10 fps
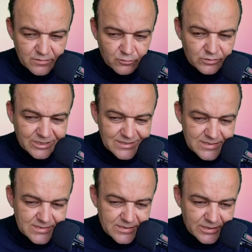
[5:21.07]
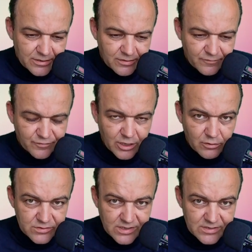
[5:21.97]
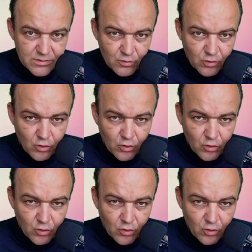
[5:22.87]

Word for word: Und das ist die Voraussetzung,